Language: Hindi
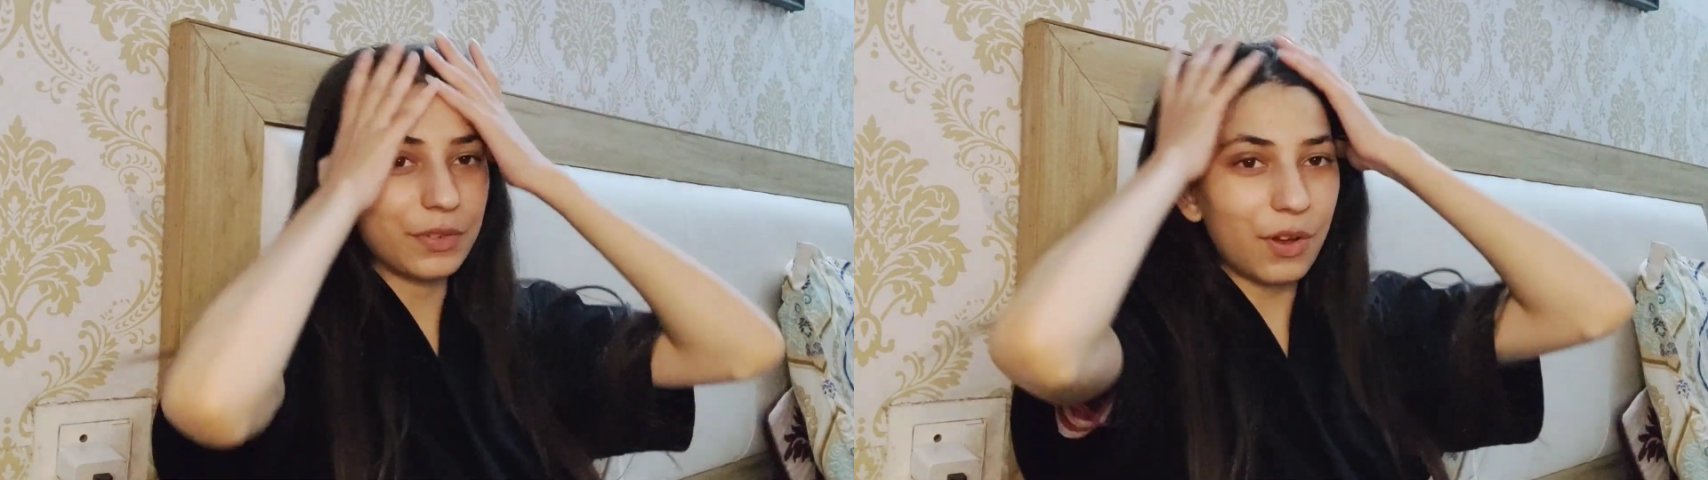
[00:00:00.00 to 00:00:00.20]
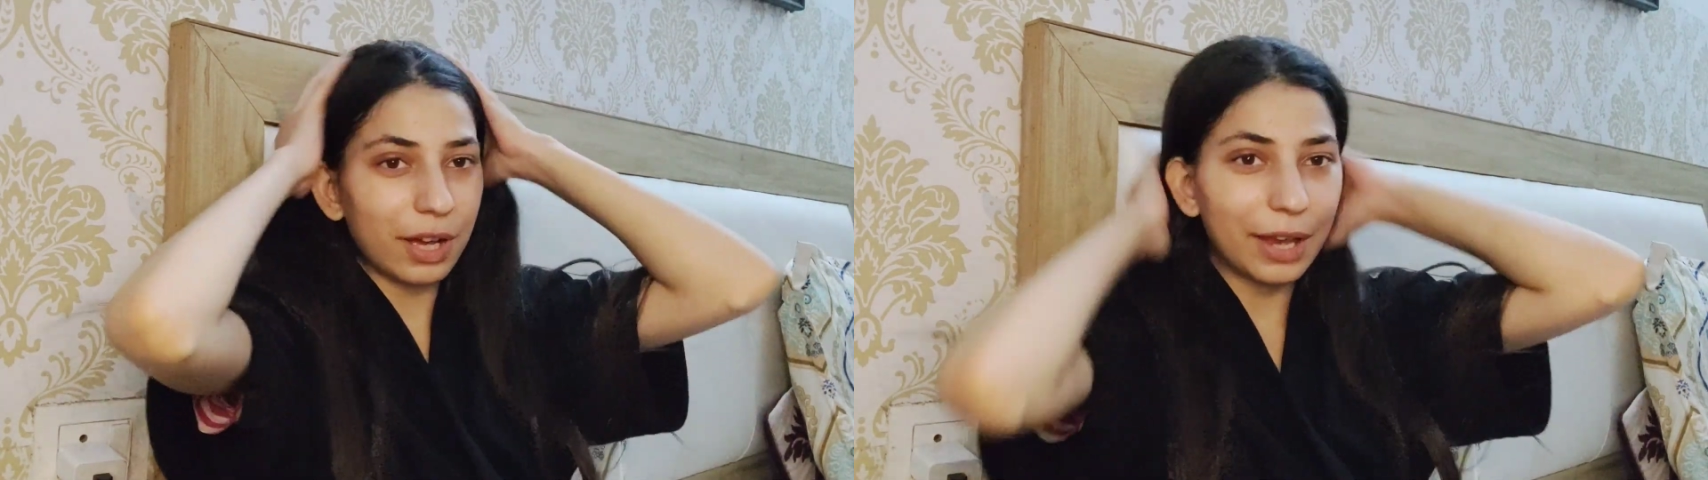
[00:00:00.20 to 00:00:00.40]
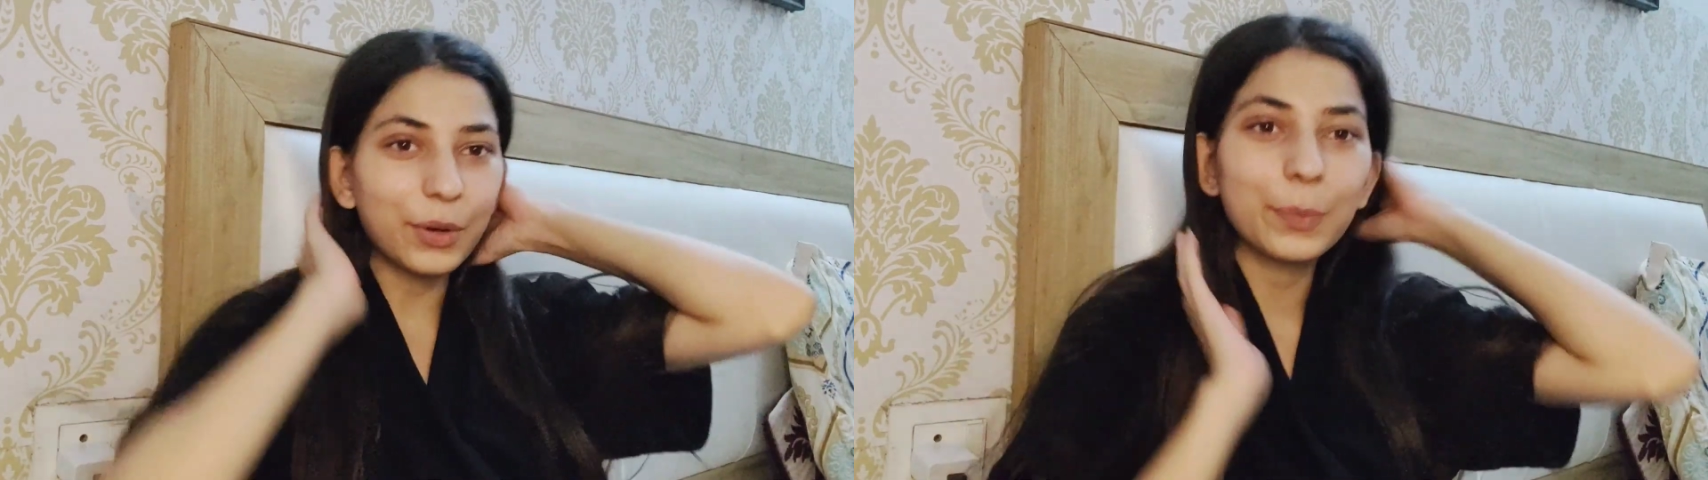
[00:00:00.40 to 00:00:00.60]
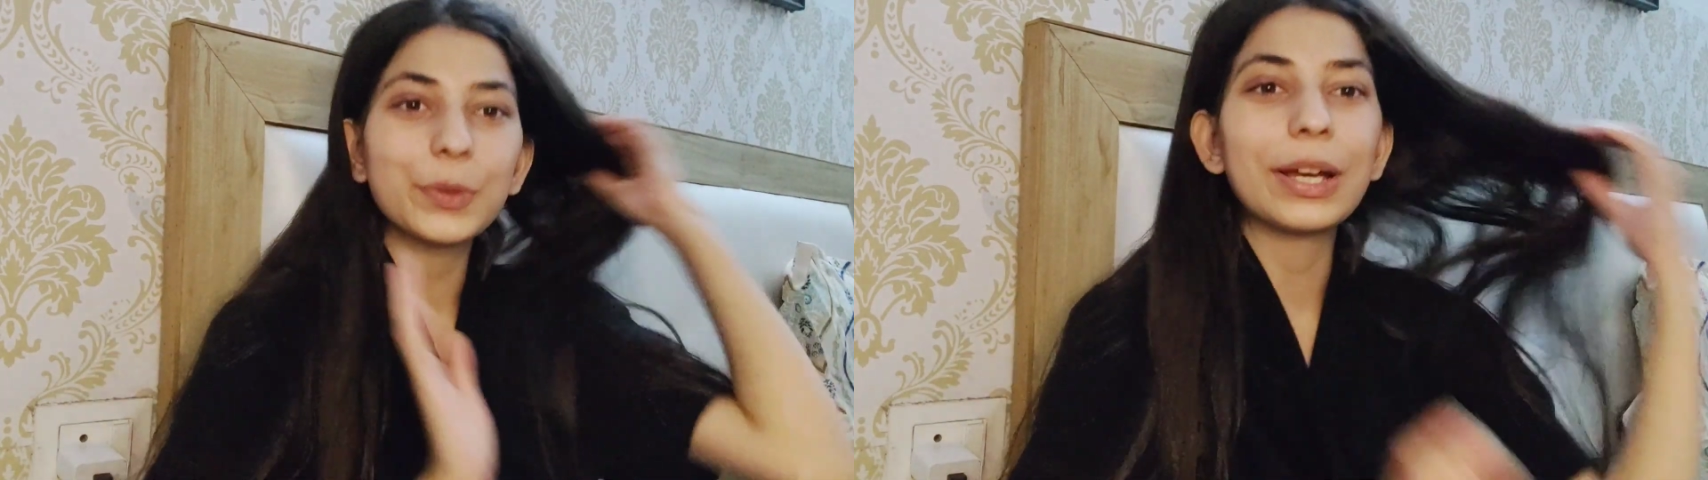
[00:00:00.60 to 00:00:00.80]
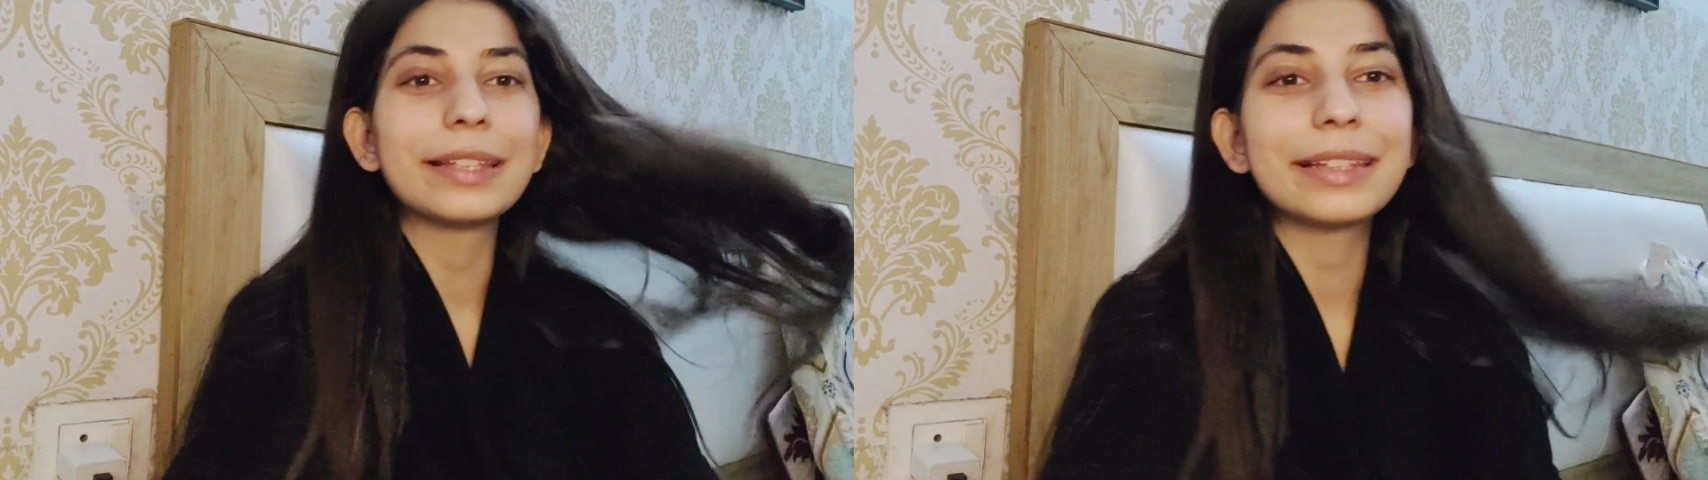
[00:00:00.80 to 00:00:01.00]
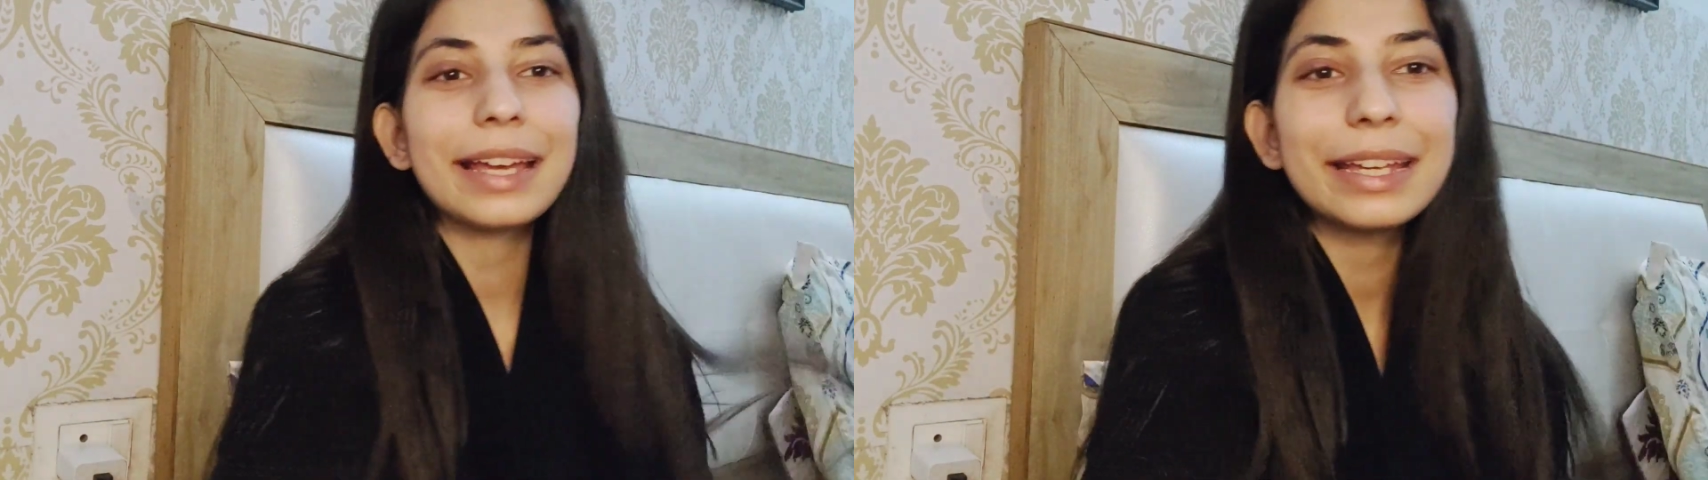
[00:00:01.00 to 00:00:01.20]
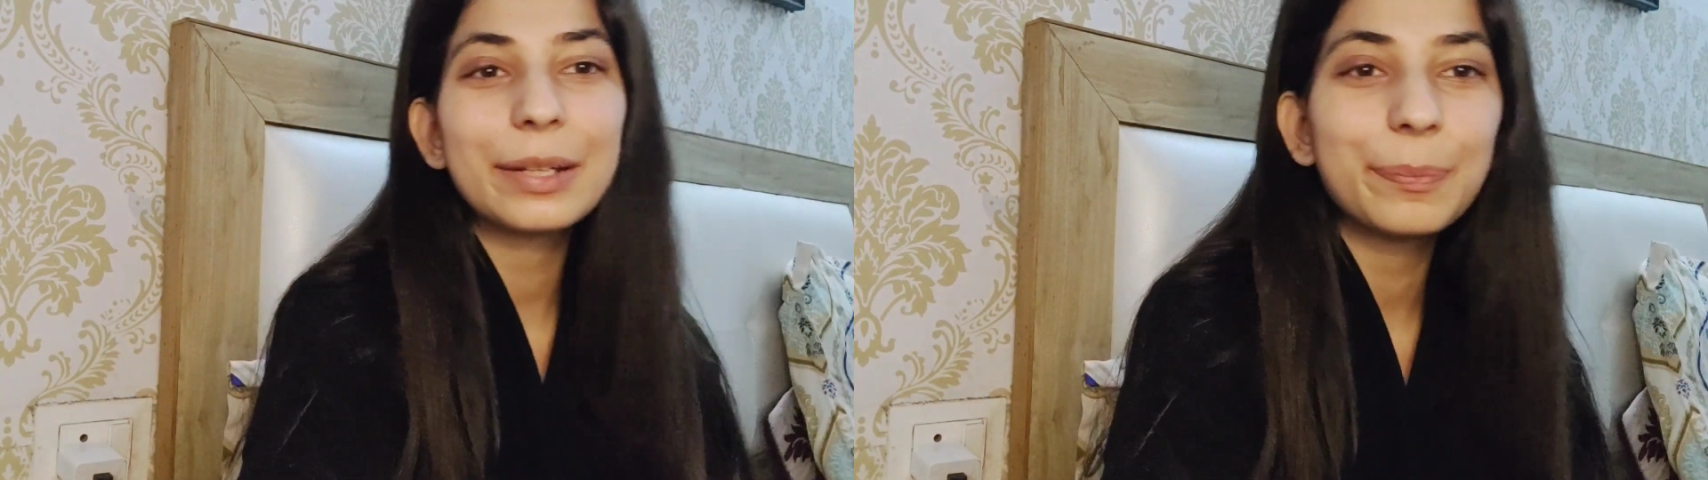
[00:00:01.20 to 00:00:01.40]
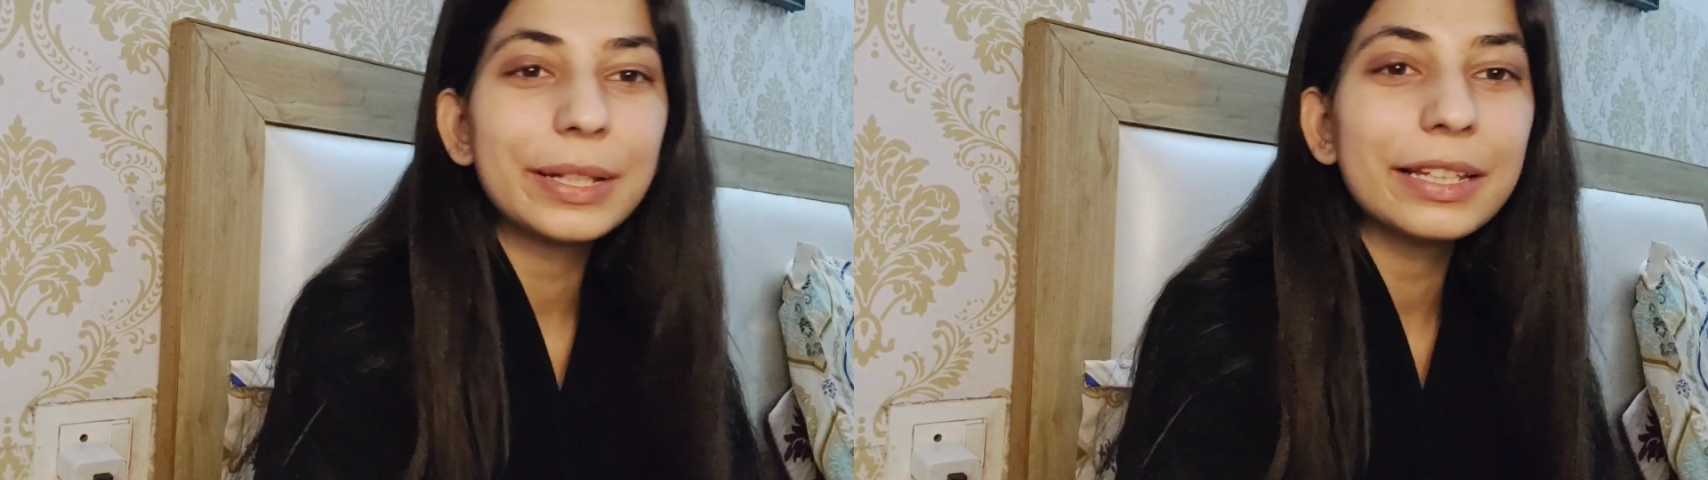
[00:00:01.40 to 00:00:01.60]
ब्लॉग आई होप यू गाइज लाइक
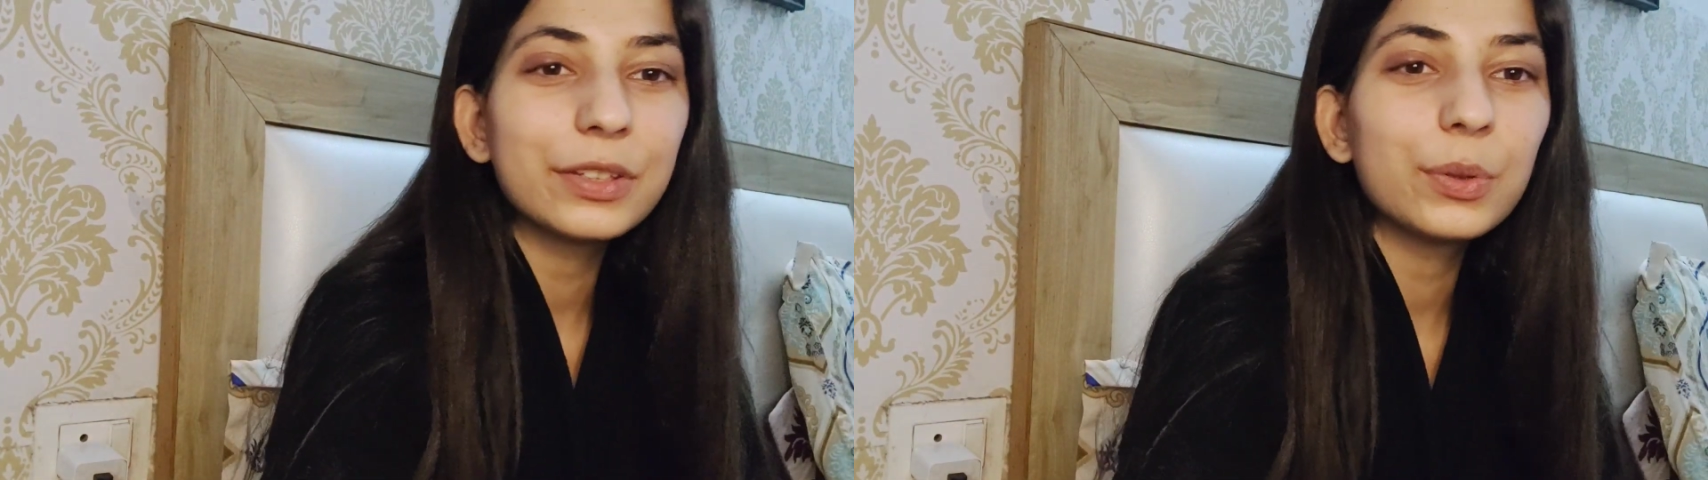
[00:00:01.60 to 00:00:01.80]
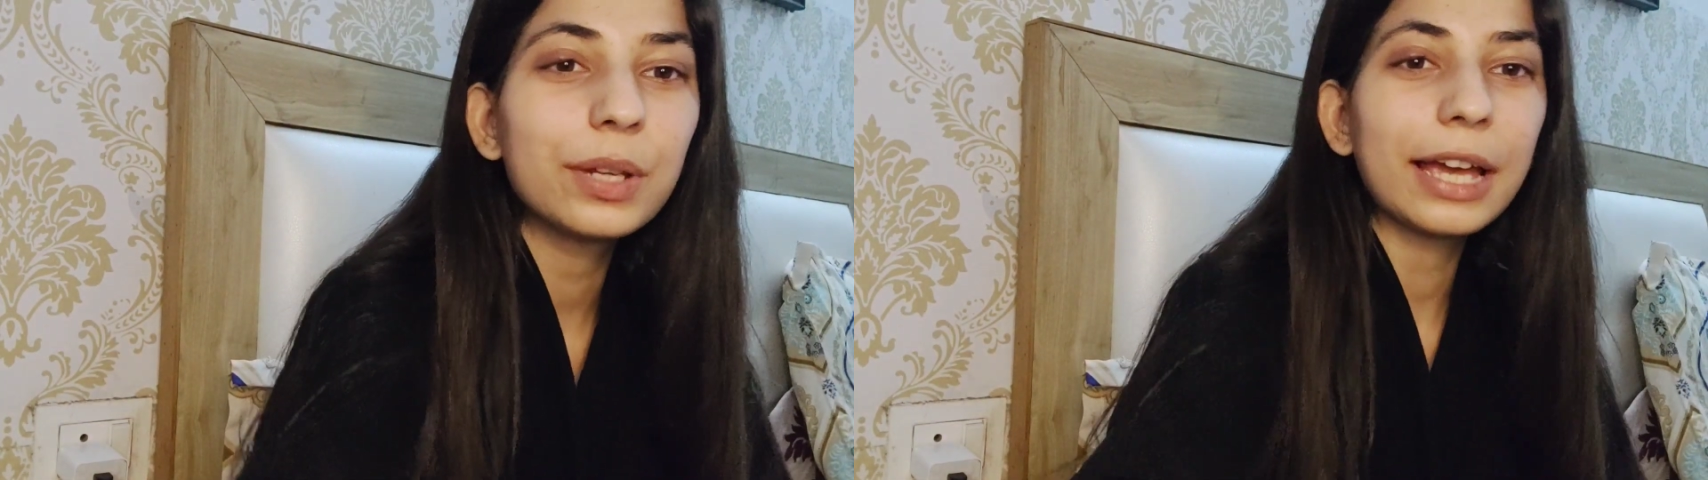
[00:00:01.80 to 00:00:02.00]
इट प्लीज डू